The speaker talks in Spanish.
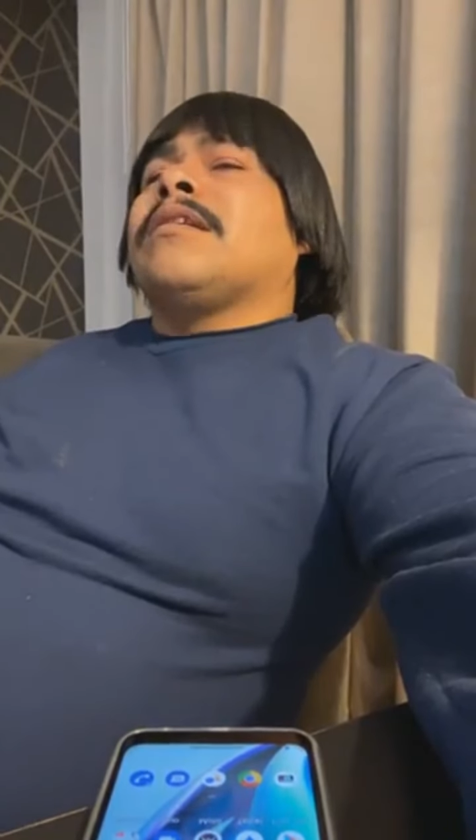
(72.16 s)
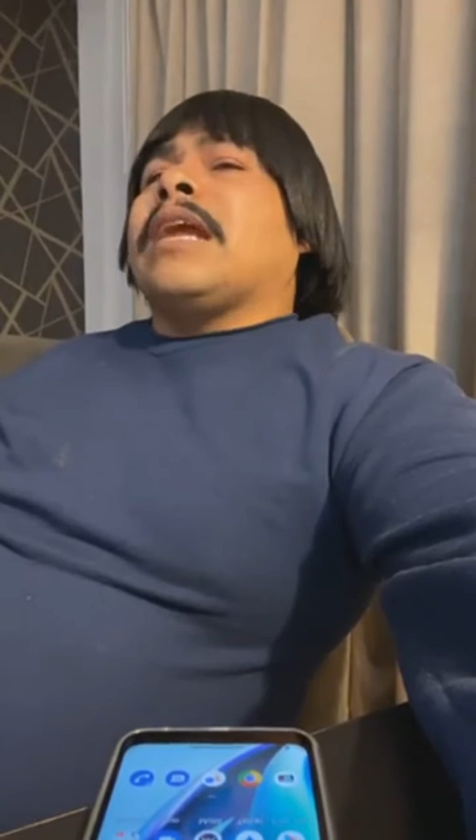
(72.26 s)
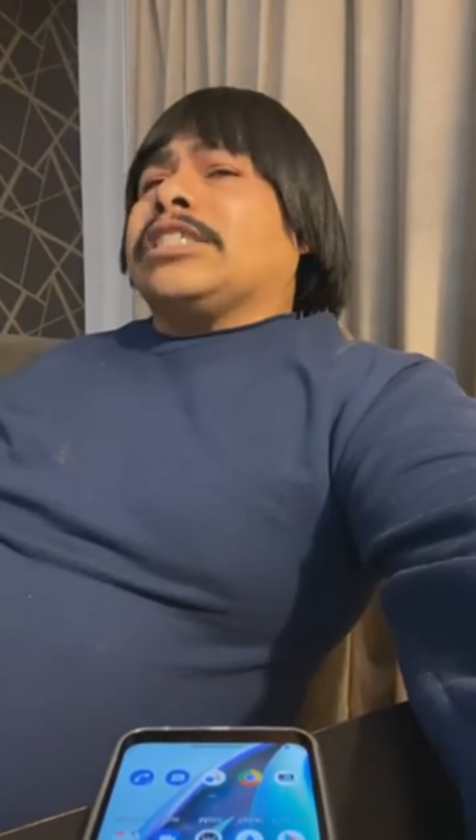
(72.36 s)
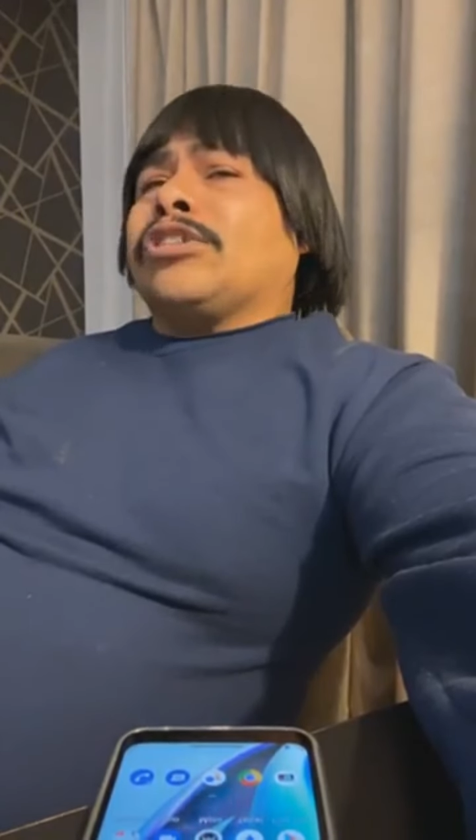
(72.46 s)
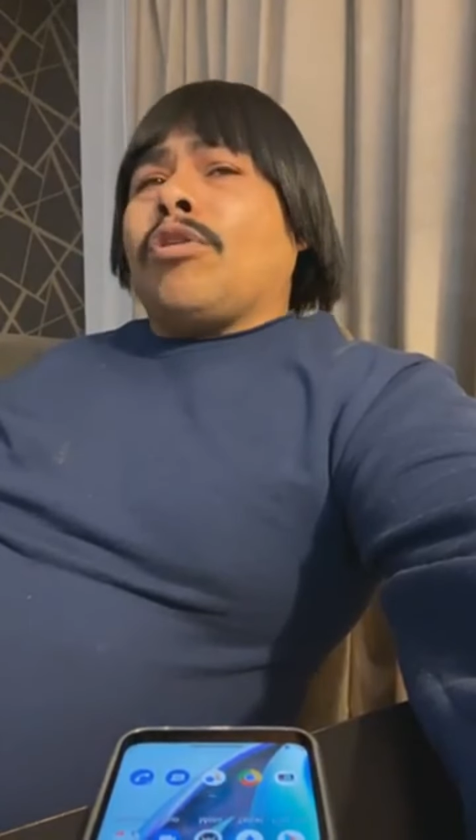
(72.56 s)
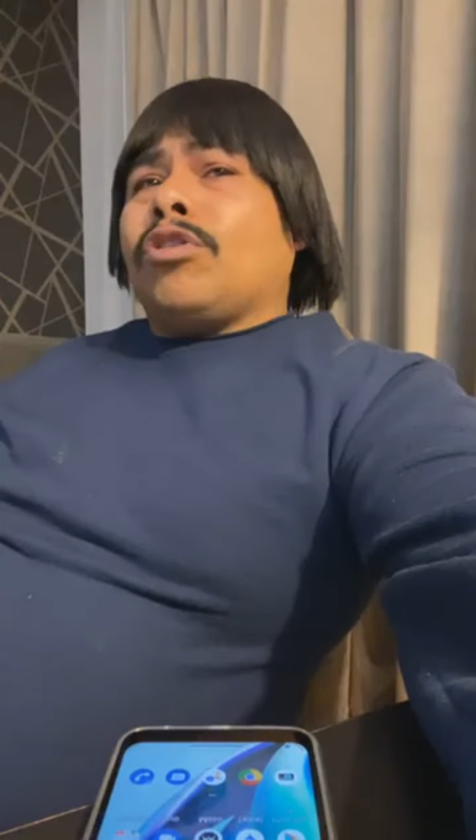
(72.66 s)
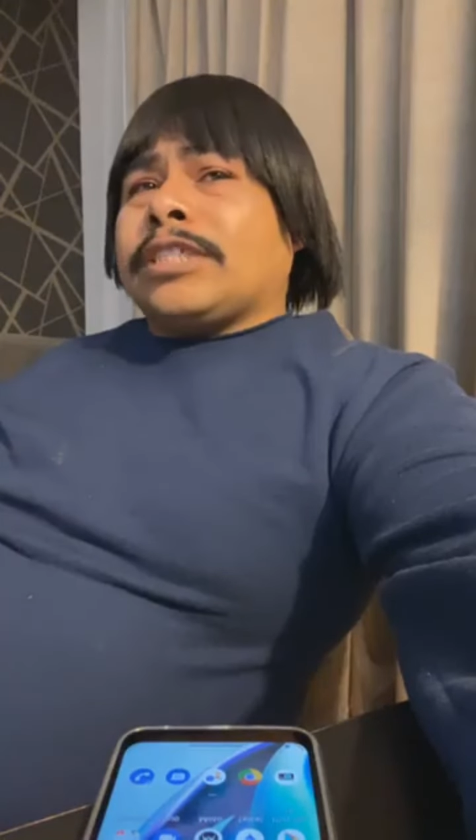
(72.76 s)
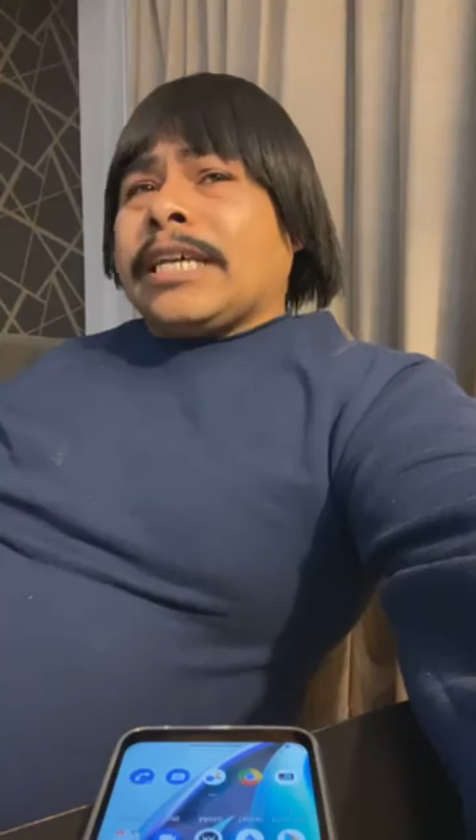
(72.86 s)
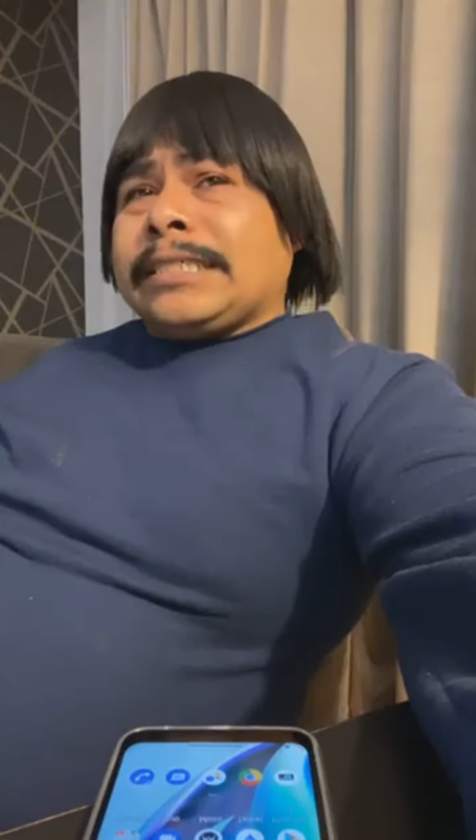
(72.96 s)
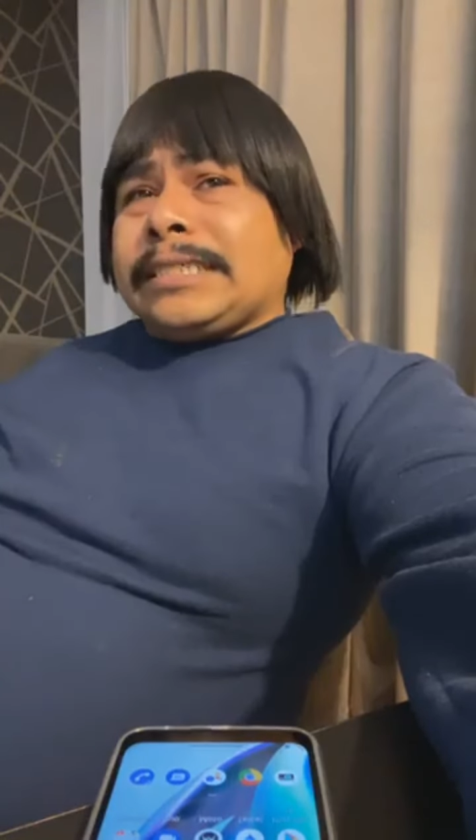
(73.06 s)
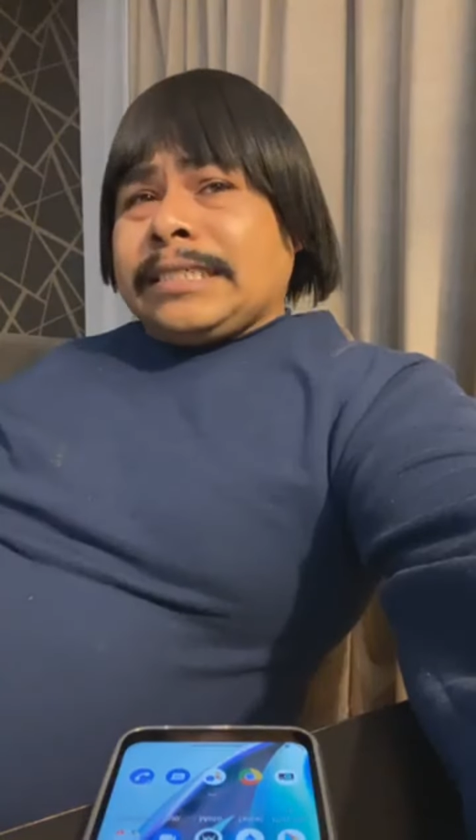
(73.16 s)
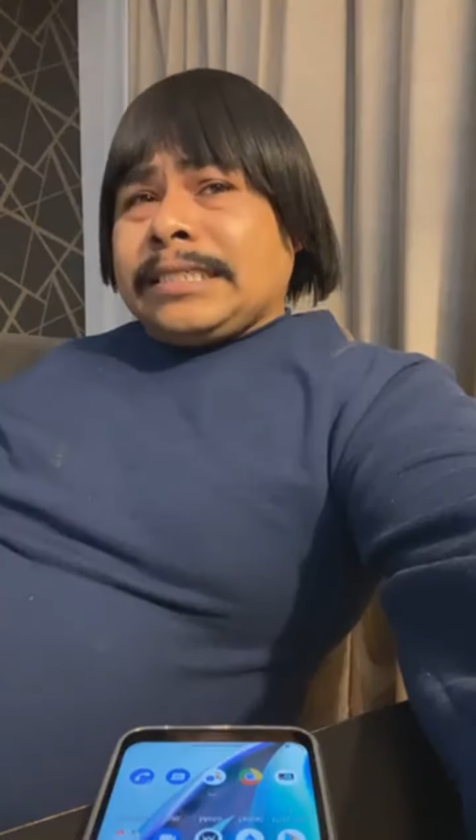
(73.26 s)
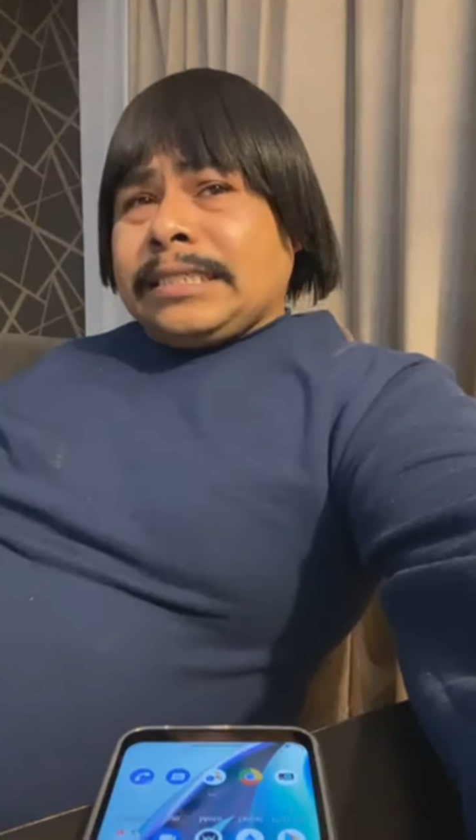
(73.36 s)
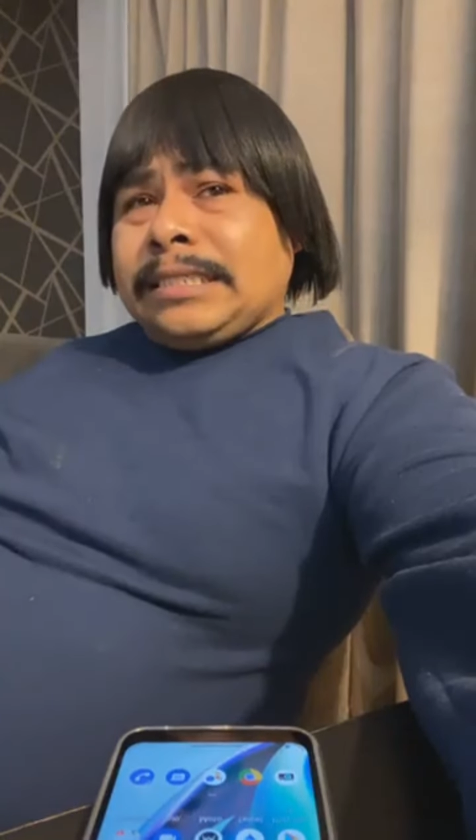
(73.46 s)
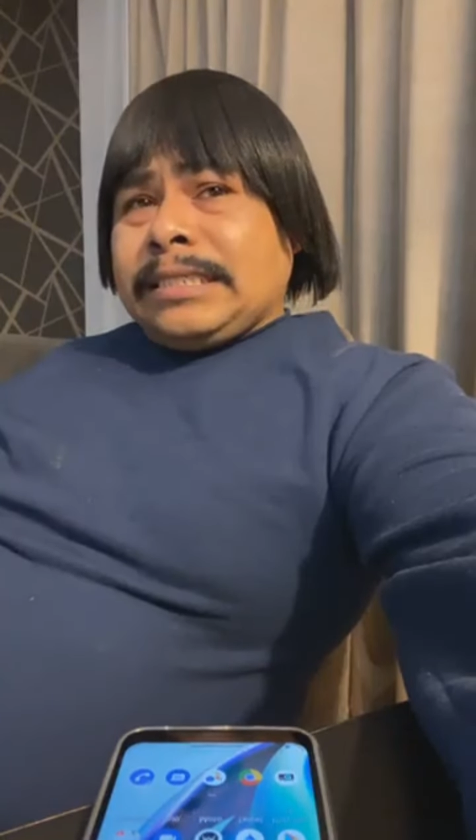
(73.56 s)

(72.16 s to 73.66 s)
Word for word: las cosas,